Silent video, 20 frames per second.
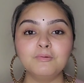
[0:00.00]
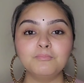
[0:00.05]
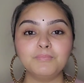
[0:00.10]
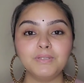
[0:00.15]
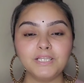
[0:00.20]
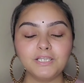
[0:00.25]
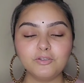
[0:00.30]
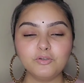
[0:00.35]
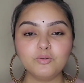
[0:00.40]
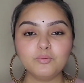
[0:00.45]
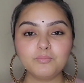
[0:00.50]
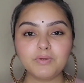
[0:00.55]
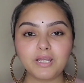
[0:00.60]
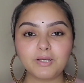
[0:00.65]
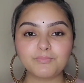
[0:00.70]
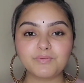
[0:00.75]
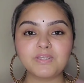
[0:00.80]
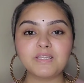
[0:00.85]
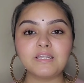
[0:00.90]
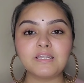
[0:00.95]
मिलती हूँ मैं
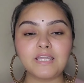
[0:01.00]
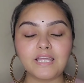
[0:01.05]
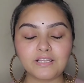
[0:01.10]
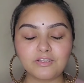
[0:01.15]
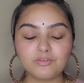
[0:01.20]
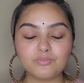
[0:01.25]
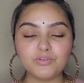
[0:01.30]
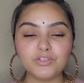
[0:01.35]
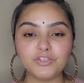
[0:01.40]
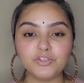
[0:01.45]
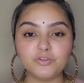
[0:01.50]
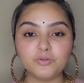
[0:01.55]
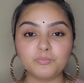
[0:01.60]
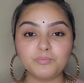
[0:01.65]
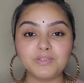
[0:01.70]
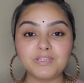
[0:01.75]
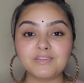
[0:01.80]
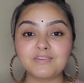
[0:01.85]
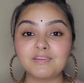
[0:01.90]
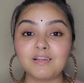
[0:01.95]
आपसे नेक्स्ट वीडियो
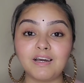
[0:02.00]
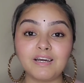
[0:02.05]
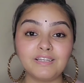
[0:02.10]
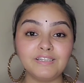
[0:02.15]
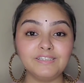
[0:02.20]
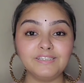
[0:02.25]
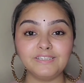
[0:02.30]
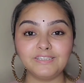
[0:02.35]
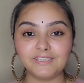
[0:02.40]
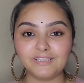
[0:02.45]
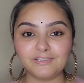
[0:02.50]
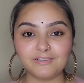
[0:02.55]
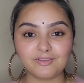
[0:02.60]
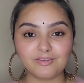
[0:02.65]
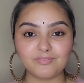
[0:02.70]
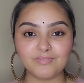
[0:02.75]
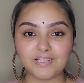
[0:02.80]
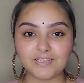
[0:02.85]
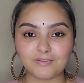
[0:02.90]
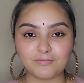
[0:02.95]
में सारी
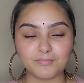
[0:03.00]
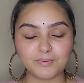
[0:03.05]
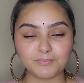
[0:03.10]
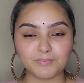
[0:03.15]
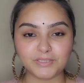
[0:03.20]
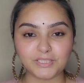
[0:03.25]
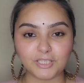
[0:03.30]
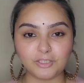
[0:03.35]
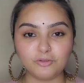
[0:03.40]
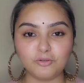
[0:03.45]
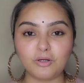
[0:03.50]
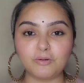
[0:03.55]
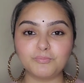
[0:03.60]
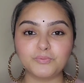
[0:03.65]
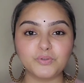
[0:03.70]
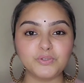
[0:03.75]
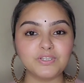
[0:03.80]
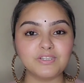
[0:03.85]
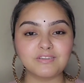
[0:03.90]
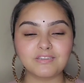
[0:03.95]
डिटेल्स वैसे मैं बता दूँ
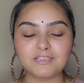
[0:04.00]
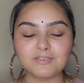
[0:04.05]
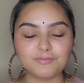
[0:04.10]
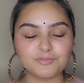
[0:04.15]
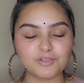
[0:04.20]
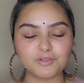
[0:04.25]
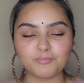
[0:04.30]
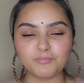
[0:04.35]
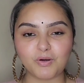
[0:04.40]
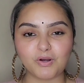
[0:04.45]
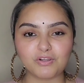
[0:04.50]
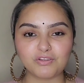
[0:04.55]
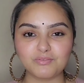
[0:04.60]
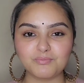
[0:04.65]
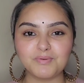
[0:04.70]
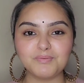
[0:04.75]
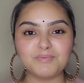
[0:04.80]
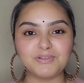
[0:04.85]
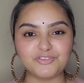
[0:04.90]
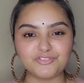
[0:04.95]
आपको डिस्क्रिप्शन
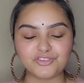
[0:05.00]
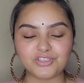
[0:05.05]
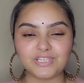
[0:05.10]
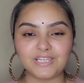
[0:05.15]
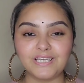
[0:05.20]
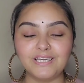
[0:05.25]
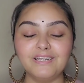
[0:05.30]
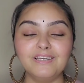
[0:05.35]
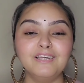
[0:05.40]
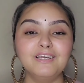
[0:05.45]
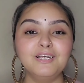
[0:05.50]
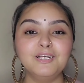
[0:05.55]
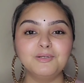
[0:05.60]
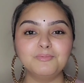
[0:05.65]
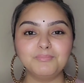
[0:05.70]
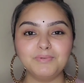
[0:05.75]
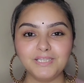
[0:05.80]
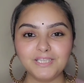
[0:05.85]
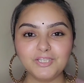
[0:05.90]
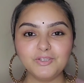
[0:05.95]
बॉक्स में मैंशन है
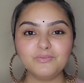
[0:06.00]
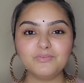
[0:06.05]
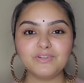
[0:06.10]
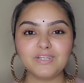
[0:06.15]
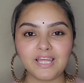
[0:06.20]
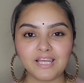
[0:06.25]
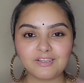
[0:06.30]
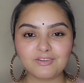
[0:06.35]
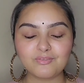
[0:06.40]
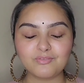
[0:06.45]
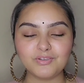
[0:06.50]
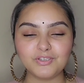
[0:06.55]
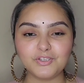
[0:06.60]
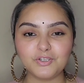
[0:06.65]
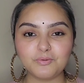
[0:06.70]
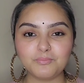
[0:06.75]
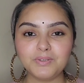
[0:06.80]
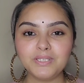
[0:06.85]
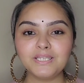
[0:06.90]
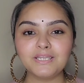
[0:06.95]
मिलती हूँ नेक्स्ट
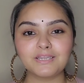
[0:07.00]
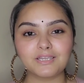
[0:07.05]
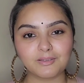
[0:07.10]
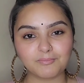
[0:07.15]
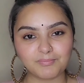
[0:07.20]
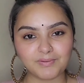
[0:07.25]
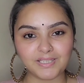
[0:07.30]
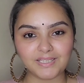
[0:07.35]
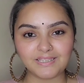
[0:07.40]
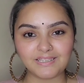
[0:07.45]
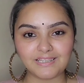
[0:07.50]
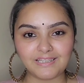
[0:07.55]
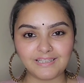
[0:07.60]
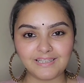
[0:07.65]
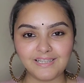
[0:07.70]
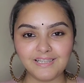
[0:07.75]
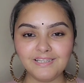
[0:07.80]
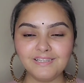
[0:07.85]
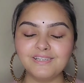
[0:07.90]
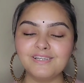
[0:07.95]
वीडियो में तब तक के
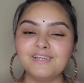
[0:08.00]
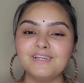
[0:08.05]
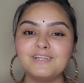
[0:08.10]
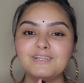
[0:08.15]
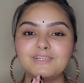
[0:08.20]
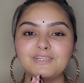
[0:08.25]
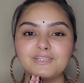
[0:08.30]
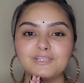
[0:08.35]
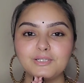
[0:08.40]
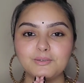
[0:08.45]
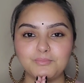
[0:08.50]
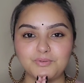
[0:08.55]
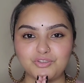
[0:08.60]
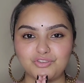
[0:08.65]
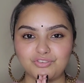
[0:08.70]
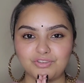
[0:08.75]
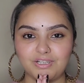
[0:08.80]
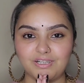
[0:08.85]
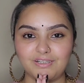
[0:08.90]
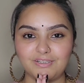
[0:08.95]
लिए
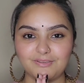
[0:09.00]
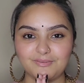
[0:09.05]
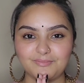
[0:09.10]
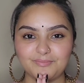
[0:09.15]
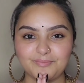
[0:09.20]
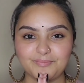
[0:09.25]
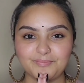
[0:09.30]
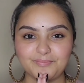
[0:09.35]
नमस्कार